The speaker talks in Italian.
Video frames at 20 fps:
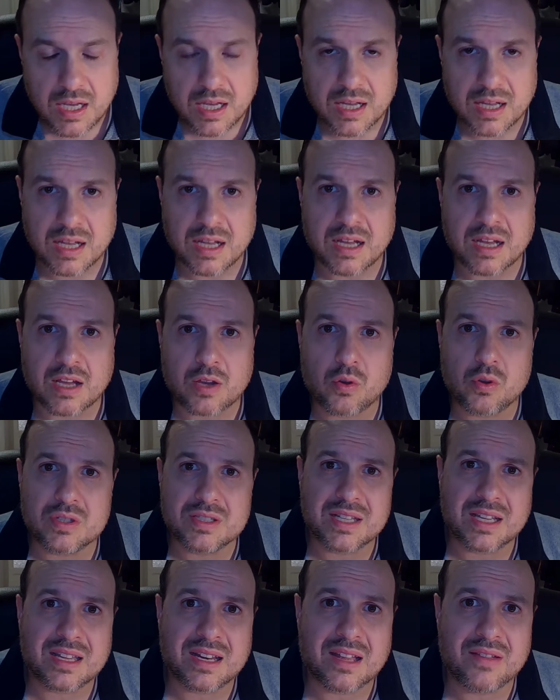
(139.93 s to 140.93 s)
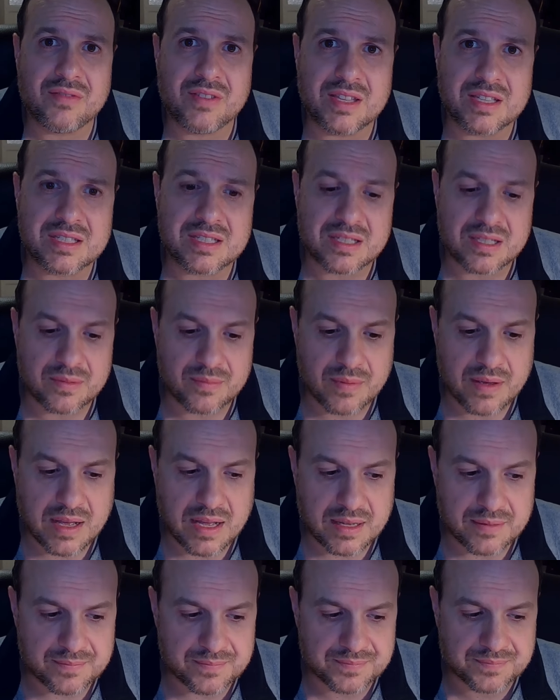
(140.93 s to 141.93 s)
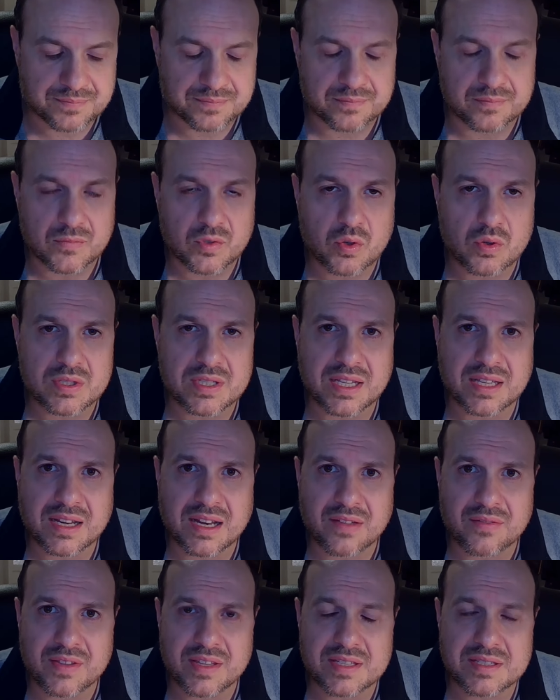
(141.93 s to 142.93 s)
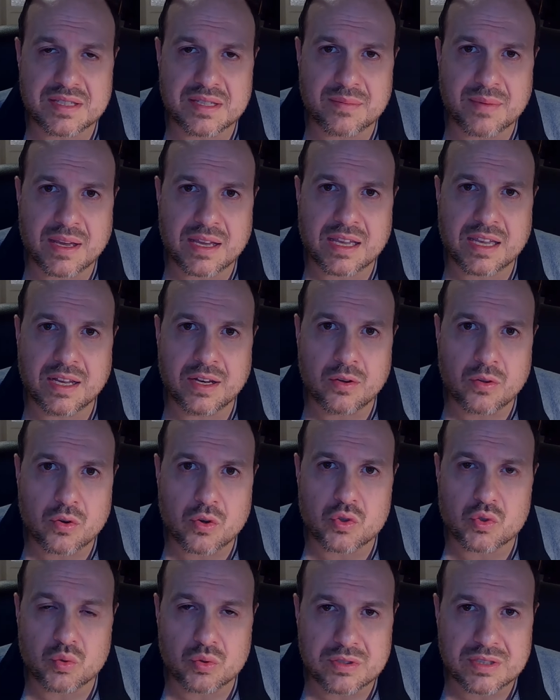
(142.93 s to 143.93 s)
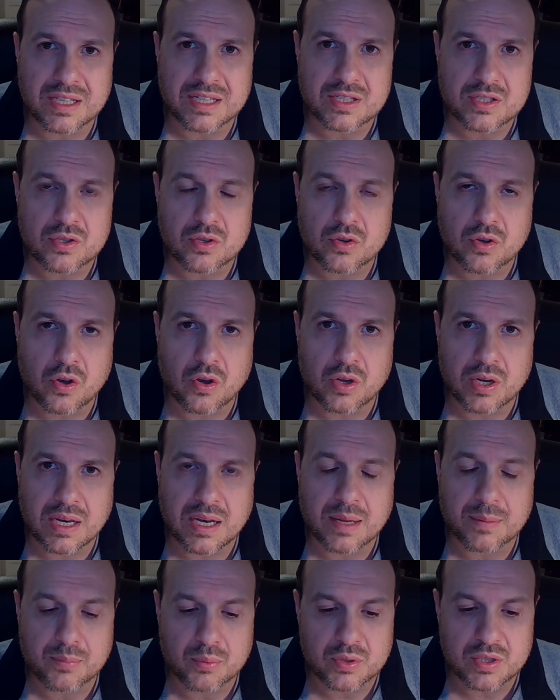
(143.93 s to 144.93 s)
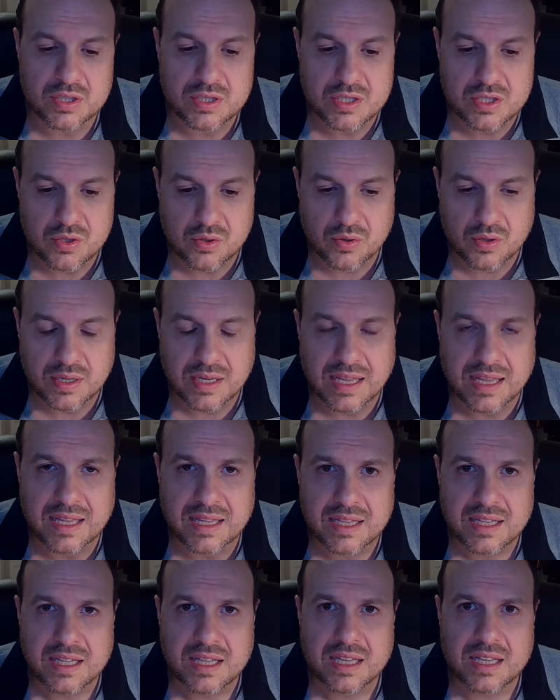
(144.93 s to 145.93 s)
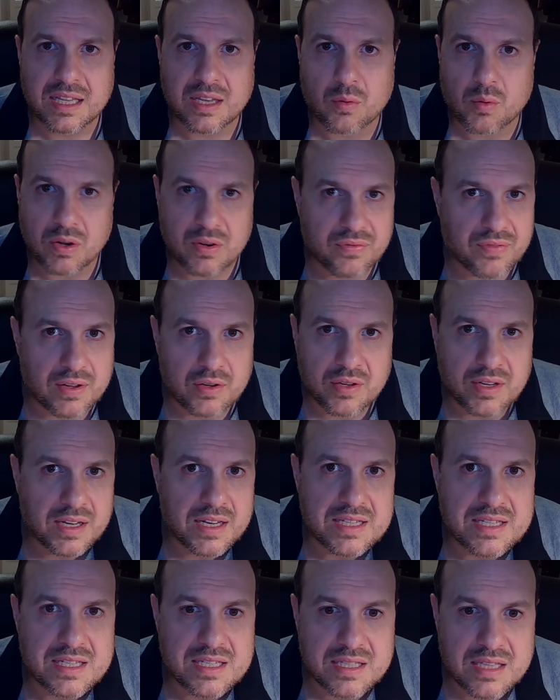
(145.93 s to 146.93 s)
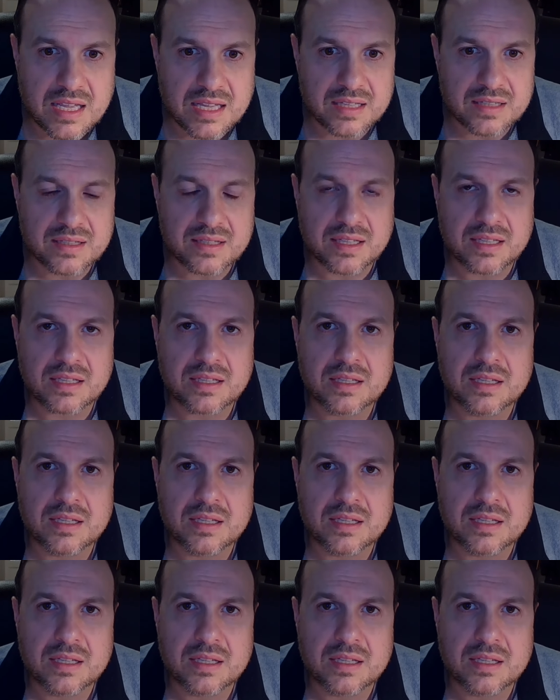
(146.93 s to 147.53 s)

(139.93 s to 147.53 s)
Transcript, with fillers: Uh, cosa gravissima, cosa gravissima che loro sul terzo gol, la punizione, quel fallo è inesistente.